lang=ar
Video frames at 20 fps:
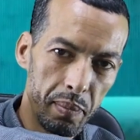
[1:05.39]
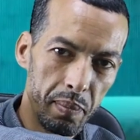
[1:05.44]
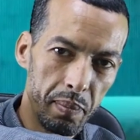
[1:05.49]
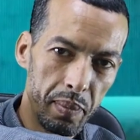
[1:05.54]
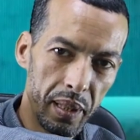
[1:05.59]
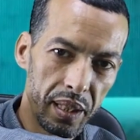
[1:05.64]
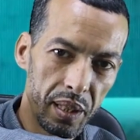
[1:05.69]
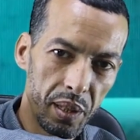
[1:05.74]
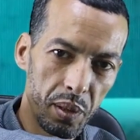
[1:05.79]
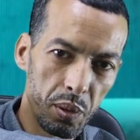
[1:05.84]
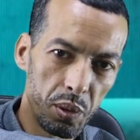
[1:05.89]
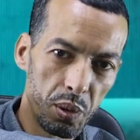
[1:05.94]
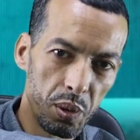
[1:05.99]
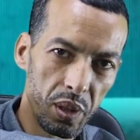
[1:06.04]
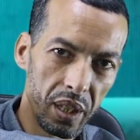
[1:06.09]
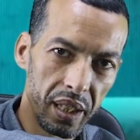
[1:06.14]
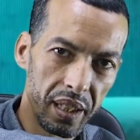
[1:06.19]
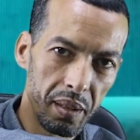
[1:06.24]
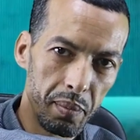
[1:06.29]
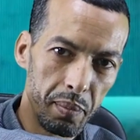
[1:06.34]
بهذا
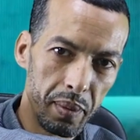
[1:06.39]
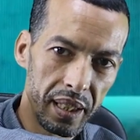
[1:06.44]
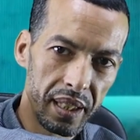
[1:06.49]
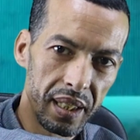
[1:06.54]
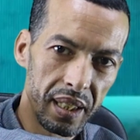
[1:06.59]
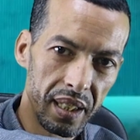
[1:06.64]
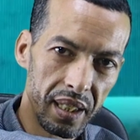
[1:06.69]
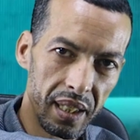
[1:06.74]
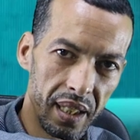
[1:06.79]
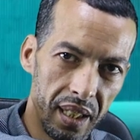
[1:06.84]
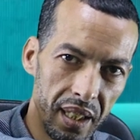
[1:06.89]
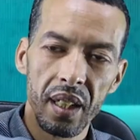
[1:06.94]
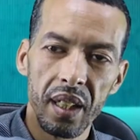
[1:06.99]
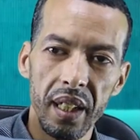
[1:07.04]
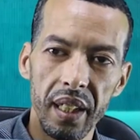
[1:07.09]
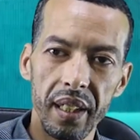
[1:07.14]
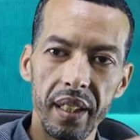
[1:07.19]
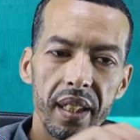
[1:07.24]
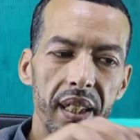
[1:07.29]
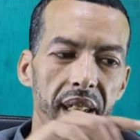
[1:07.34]
الرسول هذا بهذا
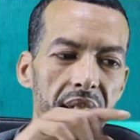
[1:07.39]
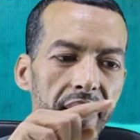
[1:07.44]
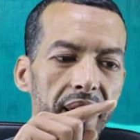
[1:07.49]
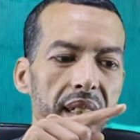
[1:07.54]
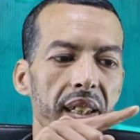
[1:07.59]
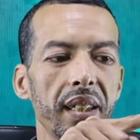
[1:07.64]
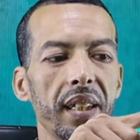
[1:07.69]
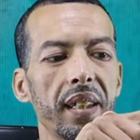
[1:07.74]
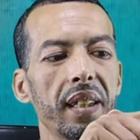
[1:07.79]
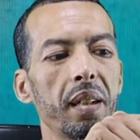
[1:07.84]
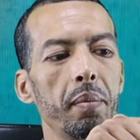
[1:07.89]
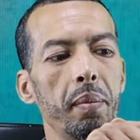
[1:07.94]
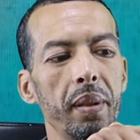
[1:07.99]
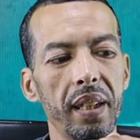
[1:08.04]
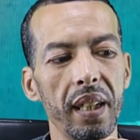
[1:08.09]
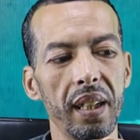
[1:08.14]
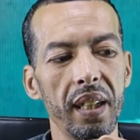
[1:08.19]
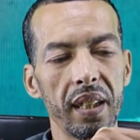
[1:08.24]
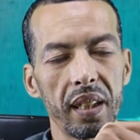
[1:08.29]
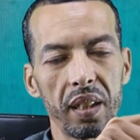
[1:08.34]
عندك حتى تقدر
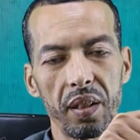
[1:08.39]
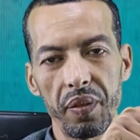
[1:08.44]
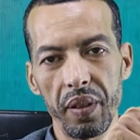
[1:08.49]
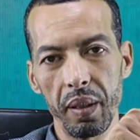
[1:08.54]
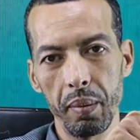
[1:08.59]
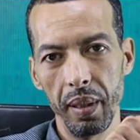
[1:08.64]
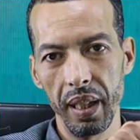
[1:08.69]
مثلا تطفي